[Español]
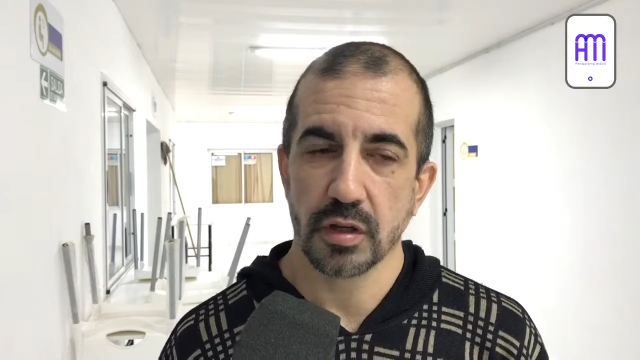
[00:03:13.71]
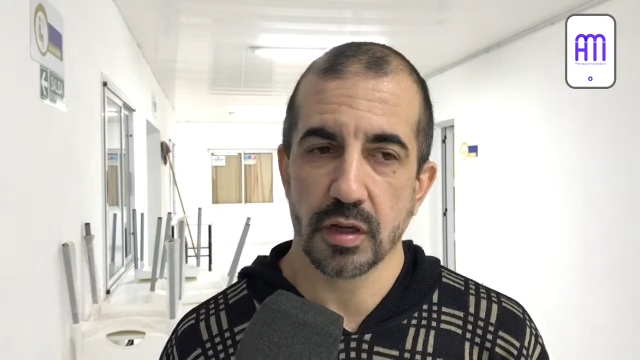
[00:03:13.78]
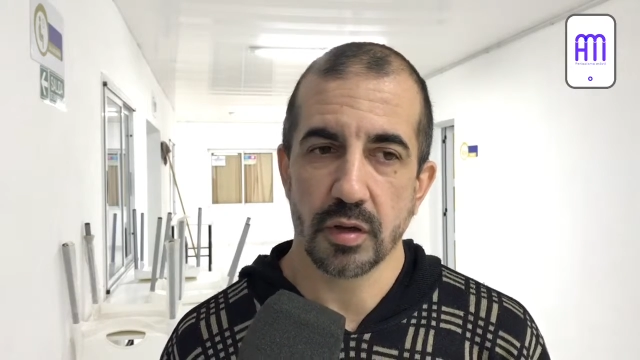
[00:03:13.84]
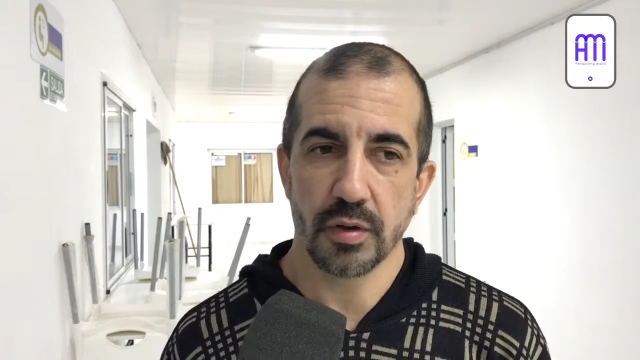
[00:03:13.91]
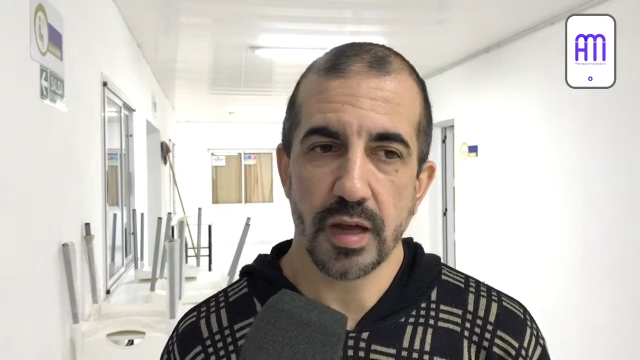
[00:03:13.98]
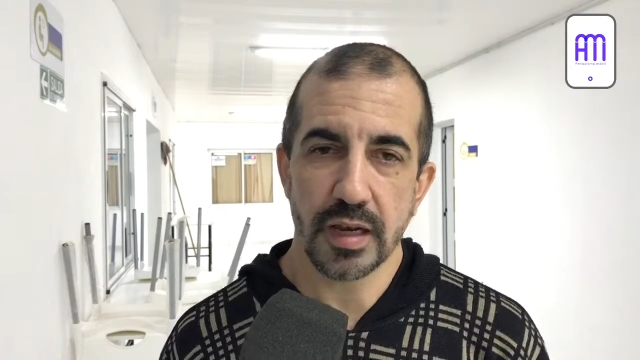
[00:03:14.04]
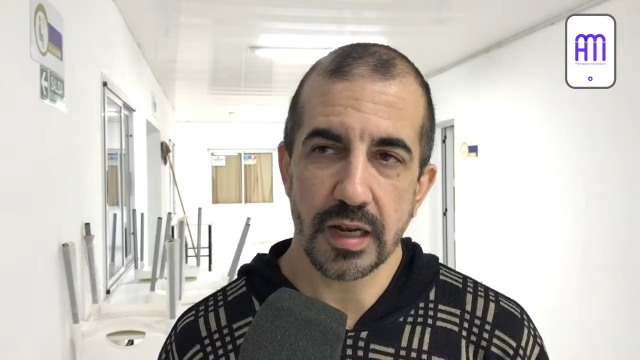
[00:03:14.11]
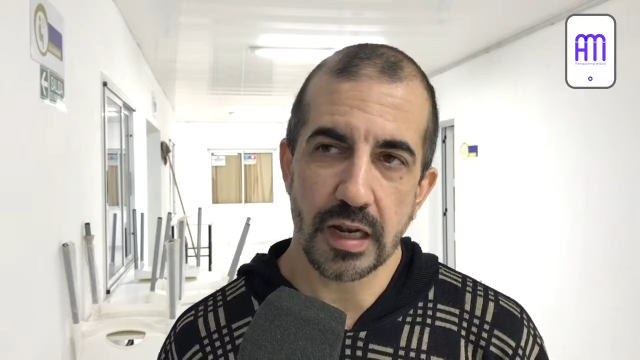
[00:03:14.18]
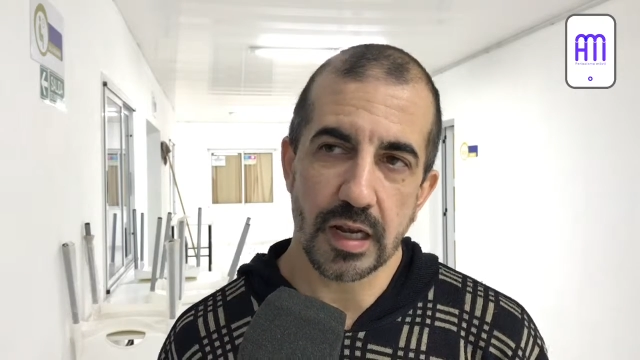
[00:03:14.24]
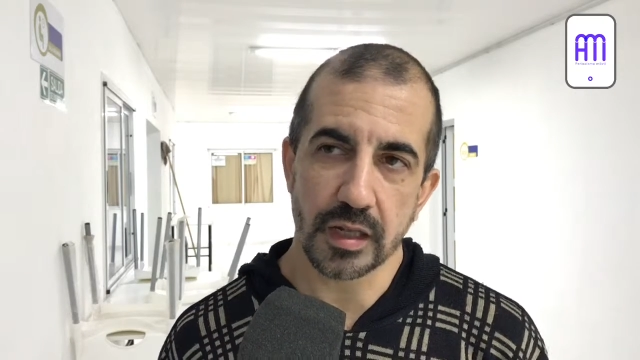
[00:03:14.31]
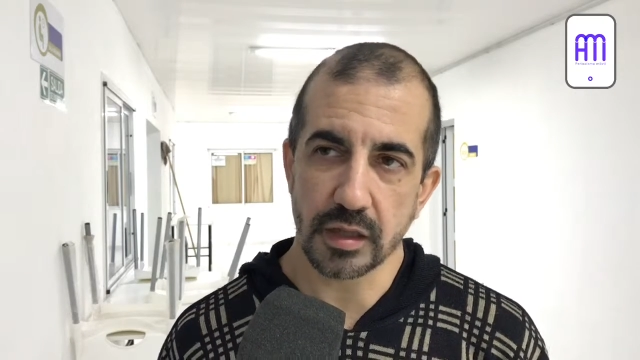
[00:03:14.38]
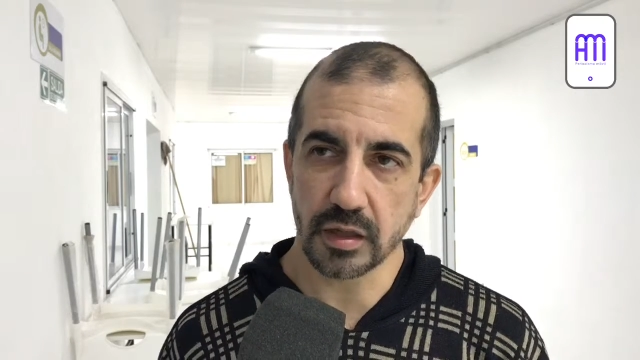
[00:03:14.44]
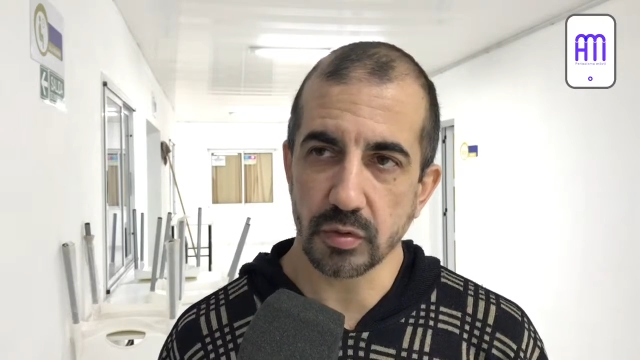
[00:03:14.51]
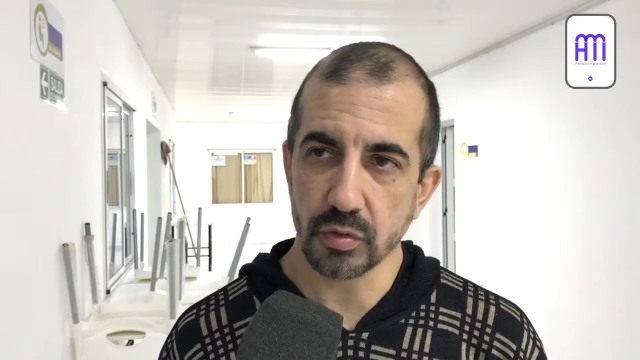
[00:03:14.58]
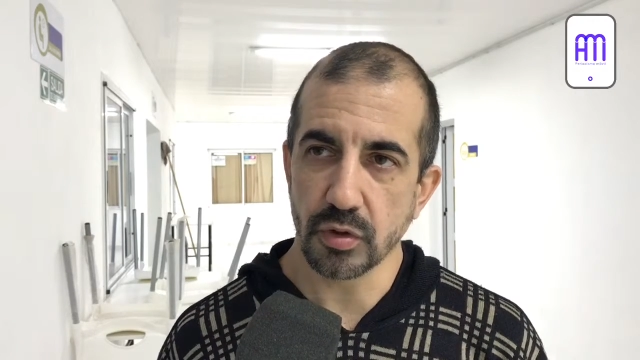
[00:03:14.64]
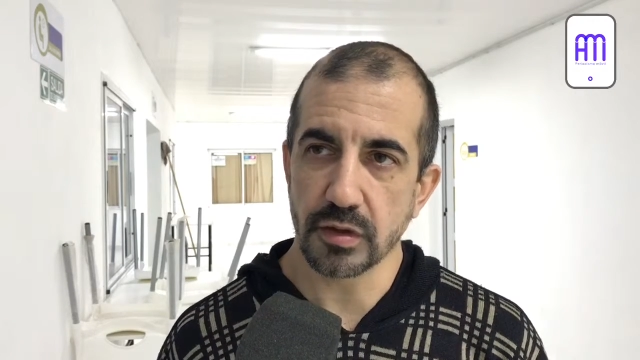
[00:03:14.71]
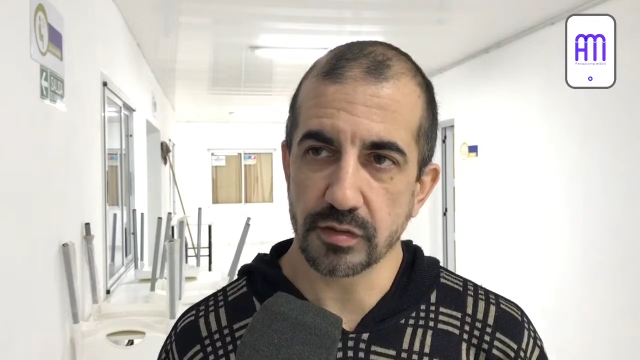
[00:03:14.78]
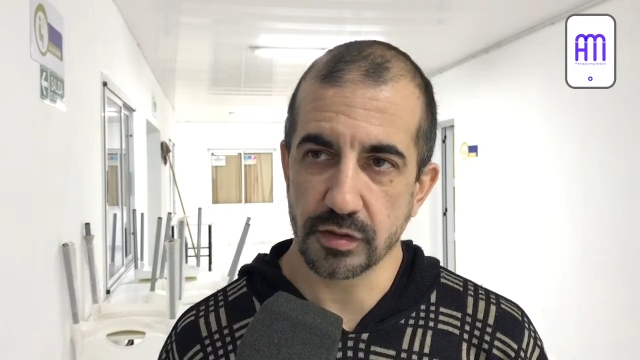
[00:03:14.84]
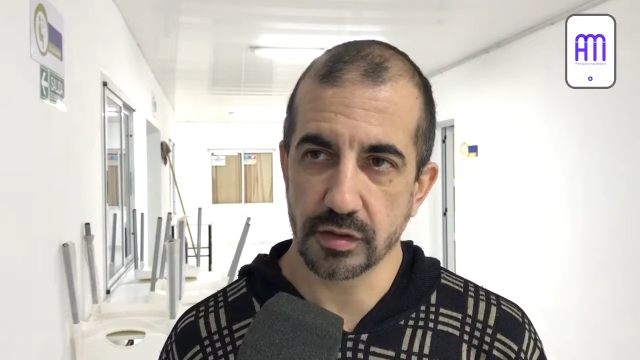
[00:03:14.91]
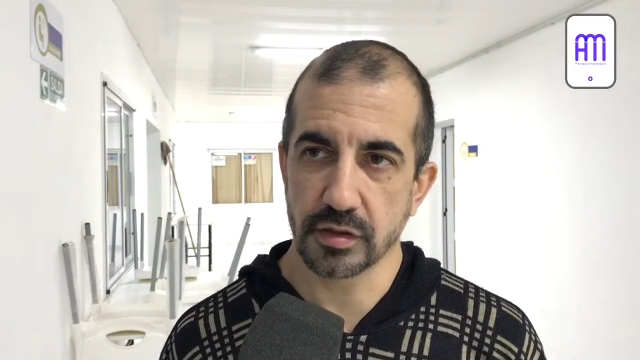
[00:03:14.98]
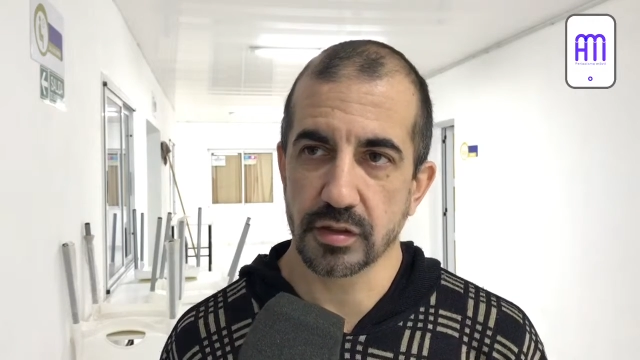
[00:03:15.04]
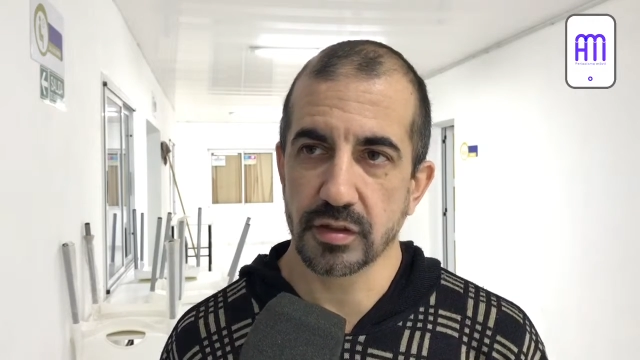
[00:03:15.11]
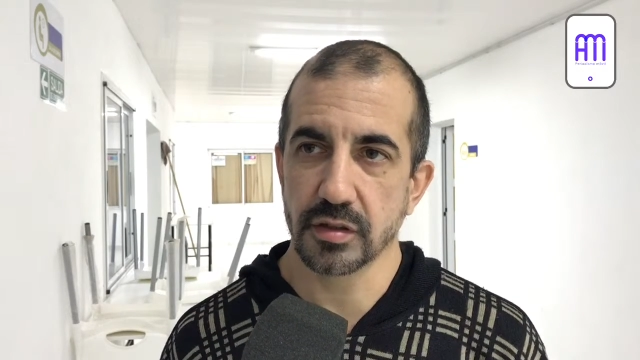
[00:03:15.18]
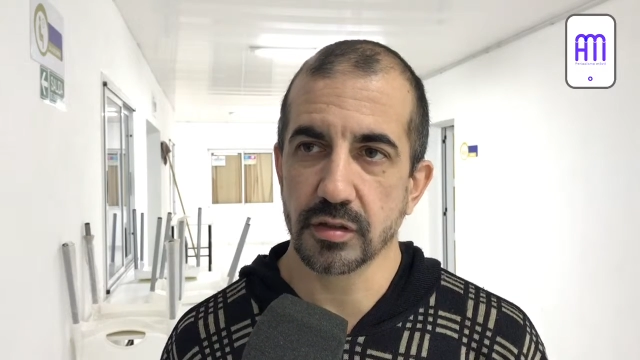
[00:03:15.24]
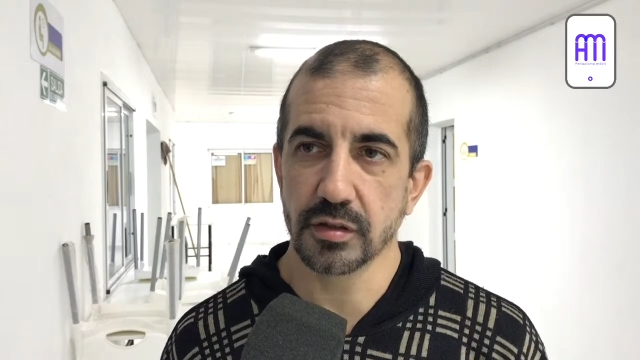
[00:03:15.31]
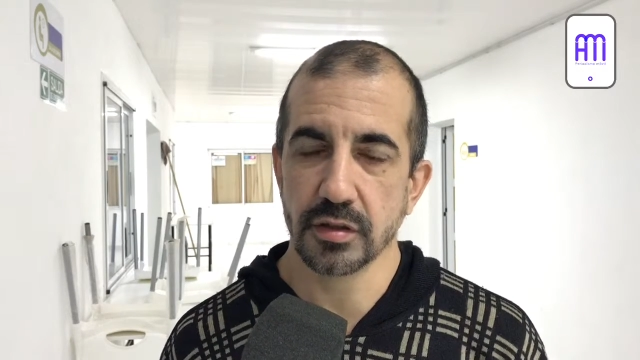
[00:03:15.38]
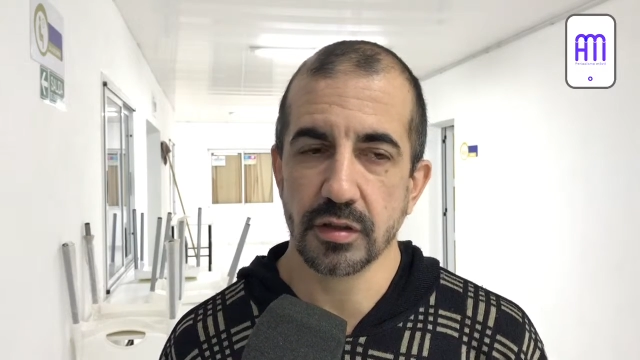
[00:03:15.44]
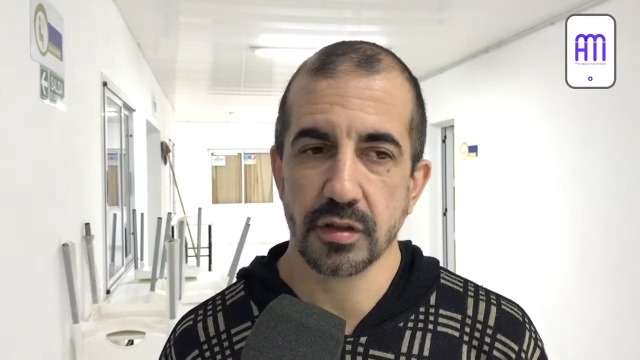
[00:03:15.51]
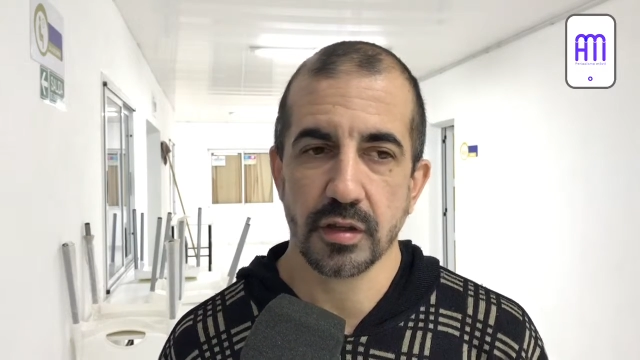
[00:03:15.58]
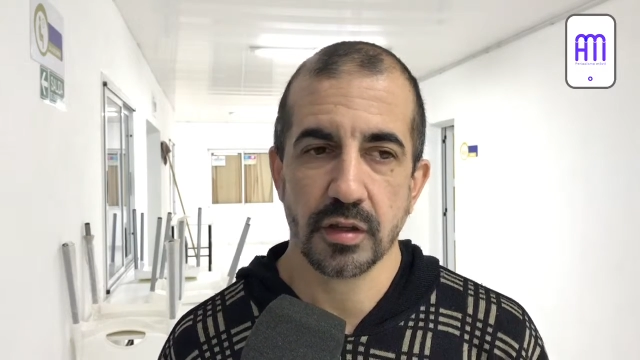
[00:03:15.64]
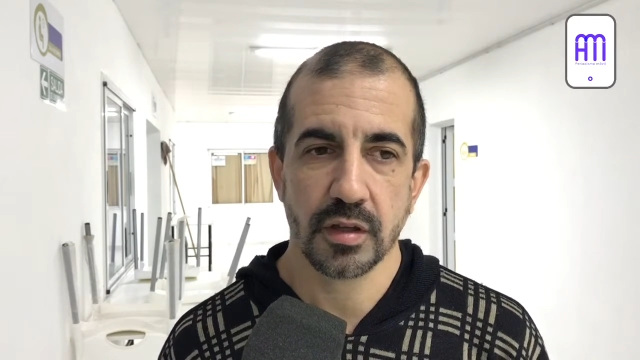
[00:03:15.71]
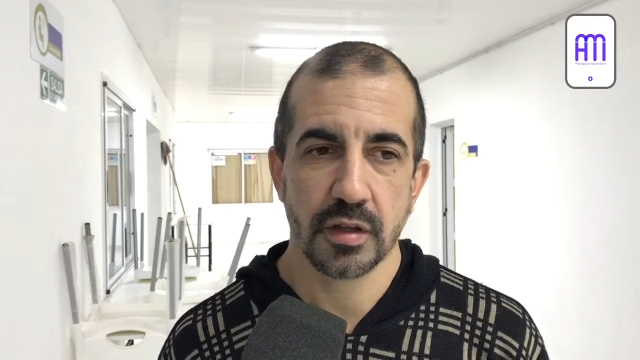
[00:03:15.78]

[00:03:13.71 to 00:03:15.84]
que vean el arte que uno hace. ¿no?